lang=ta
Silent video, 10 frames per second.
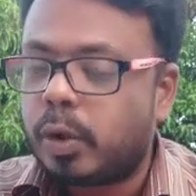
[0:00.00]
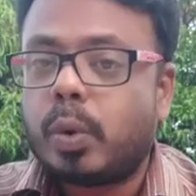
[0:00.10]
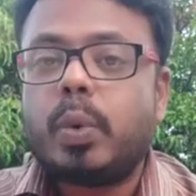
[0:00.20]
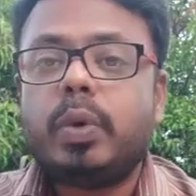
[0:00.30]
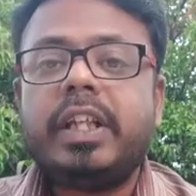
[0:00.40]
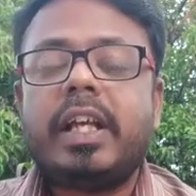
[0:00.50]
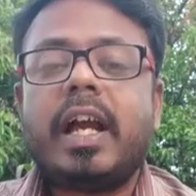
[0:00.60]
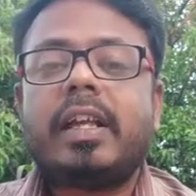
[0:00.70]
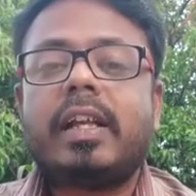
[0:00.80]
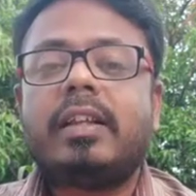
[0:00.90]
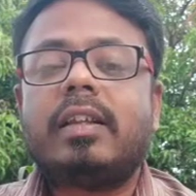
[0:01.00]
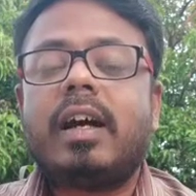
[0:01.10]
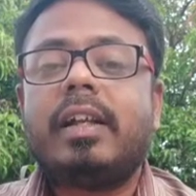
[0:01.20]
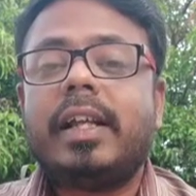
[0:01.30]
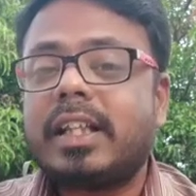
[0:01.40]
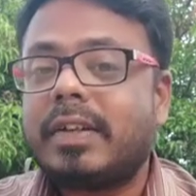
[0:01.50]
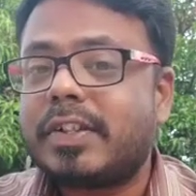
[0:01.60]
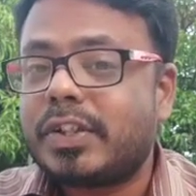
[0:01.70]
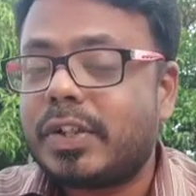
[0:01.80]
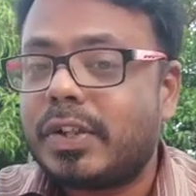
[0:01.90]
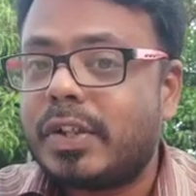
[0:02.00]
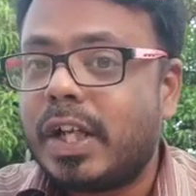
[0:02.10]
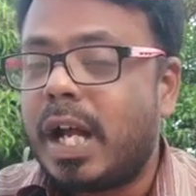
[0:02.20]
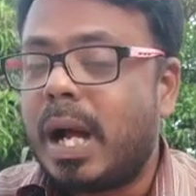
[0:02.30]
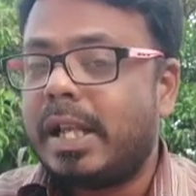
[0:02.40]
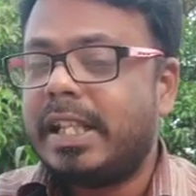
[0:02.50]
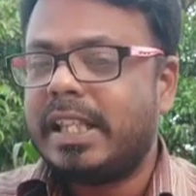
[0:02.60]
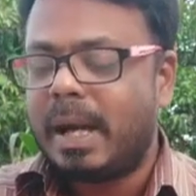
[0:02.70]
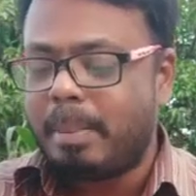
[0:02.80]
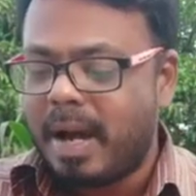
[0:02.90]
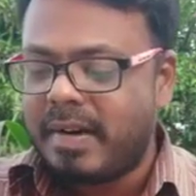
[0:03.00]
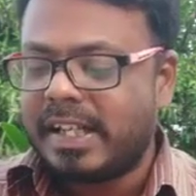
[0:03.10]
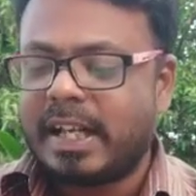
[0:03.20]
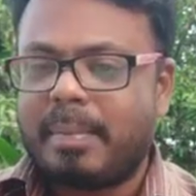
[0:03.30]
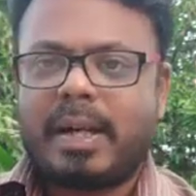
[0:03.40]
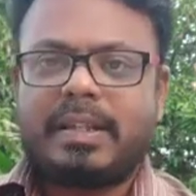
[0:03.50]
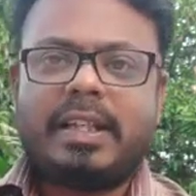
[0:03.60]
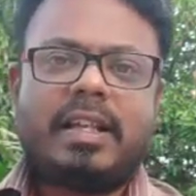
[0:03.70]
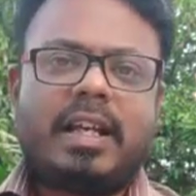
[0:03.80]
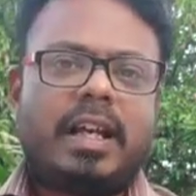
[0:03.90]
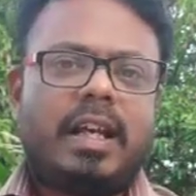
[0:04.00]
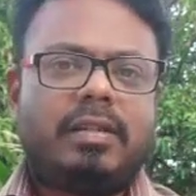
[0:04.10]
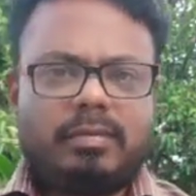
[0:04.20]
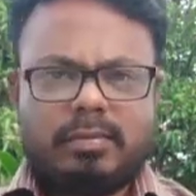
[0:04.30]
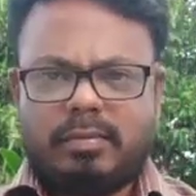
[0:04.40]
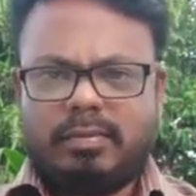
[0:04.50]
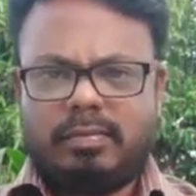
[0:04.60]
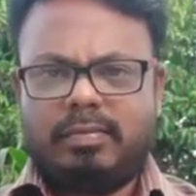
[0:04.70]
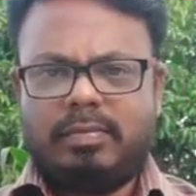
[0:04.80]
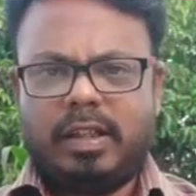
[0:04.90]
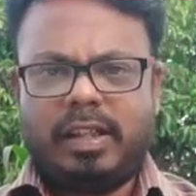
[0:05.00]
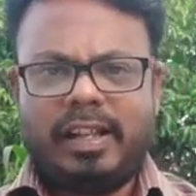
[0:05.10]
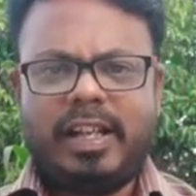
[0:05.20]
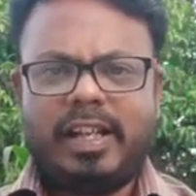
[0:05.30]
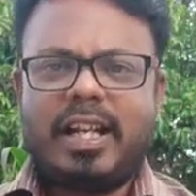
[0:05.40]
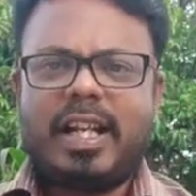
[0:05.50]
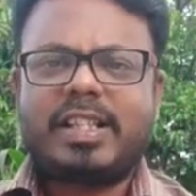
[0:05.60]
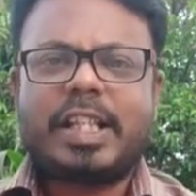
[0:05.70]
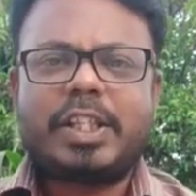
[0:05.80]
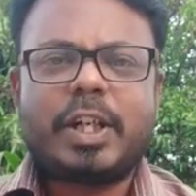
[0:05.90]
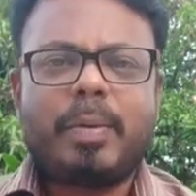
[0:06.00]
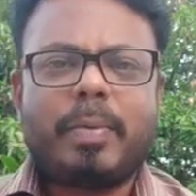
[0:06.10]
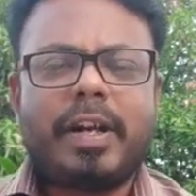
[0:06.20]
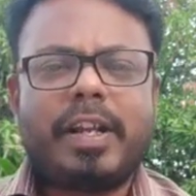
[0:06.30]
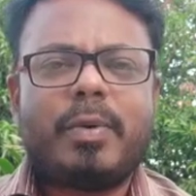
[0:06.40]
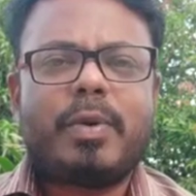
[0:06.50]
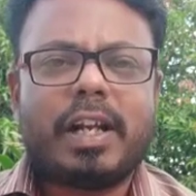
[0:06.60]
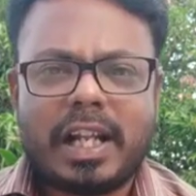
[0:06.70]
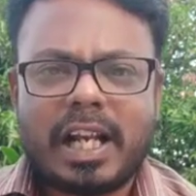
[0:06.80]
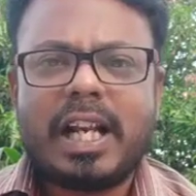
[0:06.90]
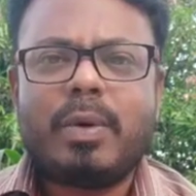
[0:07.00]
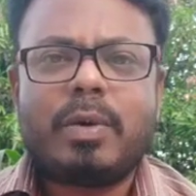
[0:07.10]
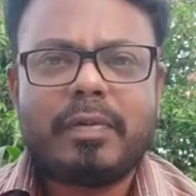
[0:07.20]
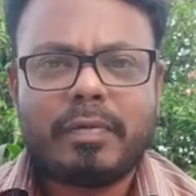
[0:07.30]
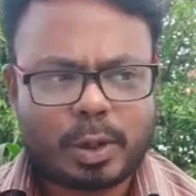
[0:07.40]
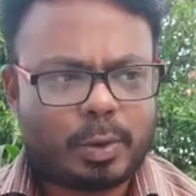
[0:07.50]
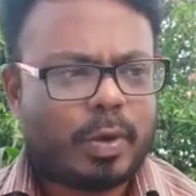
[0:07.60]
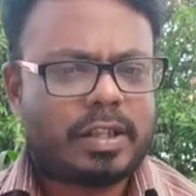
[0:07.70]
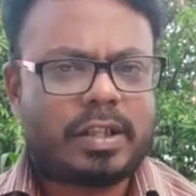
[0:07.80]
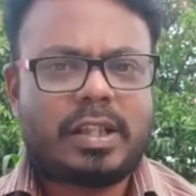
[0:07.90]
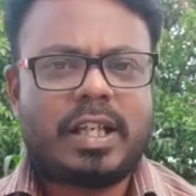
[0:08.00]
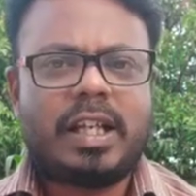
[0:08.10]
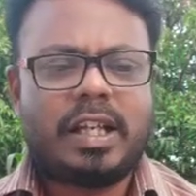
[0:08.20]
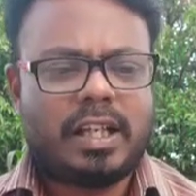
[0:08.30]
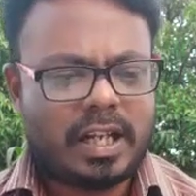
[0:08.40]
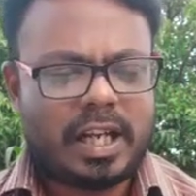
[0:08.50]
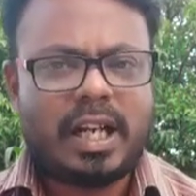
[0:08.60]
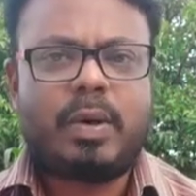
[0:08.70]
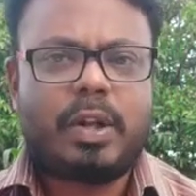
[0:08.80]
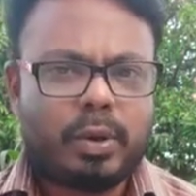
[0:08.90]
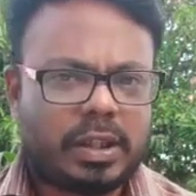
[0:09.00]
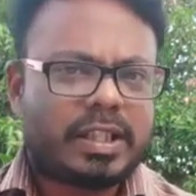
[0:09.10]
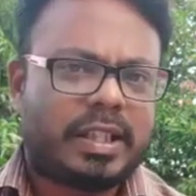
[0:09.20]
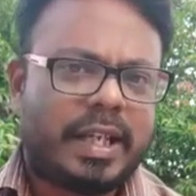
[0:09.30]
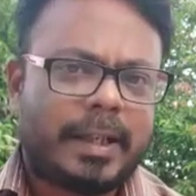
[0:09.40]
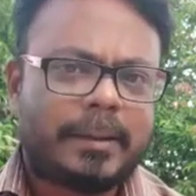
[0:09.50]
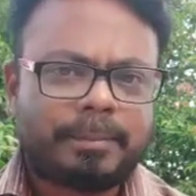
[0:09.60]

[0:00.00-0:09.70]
கூனியாயிருந்தாள் எத்தனை வருஷம் இந்த அம்மாவை நீங்கள் பார்த்தீங்கன்னா ரெகுலராக சர்ச்சுக்கு போயிட ஒரு நல்ல ஒரு விசுவாச நல்ல ஒரு யூத ஸ்திரீ